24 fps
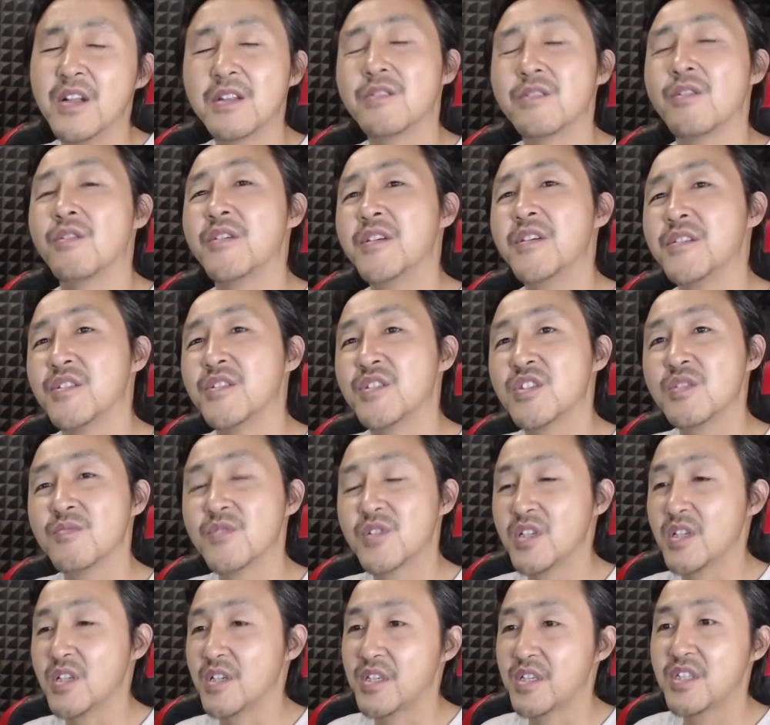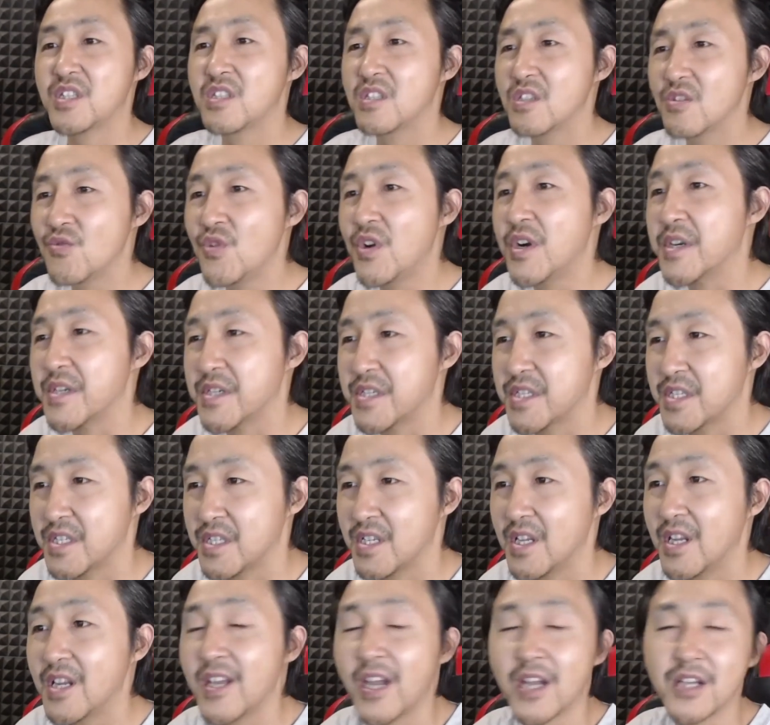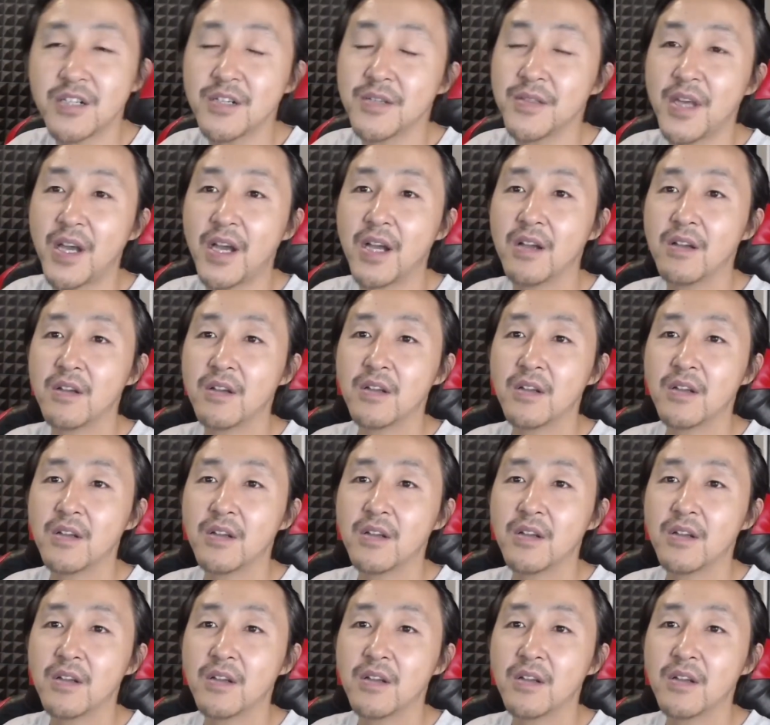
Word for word: 老黑，你是不是希望习连任呢？